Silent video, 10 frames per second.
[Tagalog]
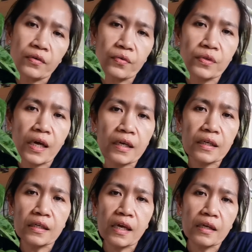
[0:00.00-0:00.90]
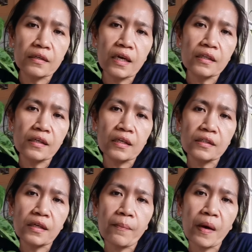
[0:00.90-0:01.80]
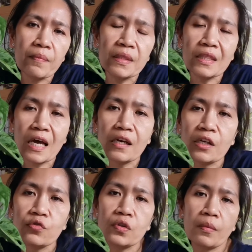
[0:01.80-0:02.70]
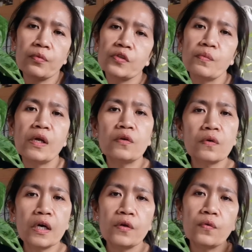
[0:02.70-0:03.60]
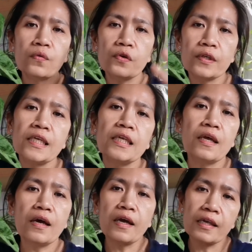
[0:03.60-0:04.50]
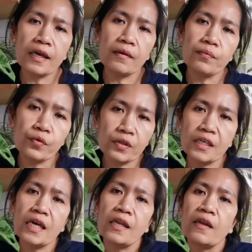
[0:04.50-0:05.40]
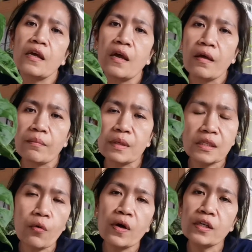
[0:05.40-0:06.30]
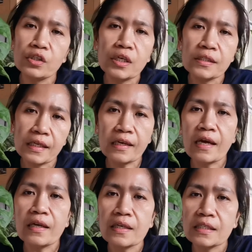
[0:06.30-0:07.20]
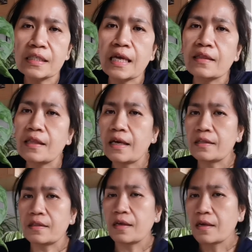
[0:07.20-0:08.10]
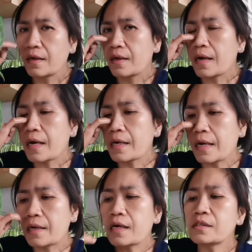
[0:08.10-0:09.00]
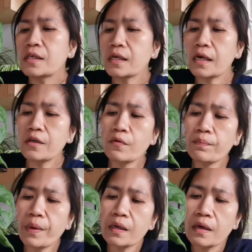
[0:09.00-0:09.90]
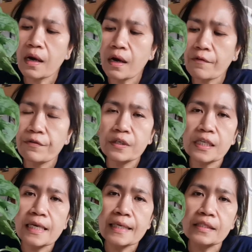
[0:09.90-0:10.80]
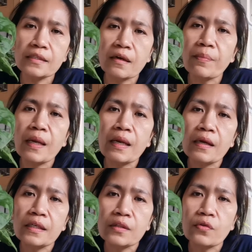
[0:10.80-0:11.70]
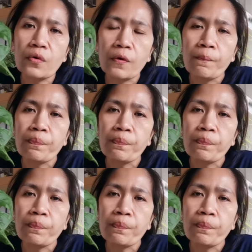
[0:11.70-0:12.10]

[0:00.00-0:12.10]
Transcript: Kunyari, yan, ganyan. Sa may bintana nyo tapos meron kayong cortina. Ayan, pwede yan. Basta wag siya sa direct sunlight. Ayan. At saka yung pag-fertilize ah, uh, nga pala nito,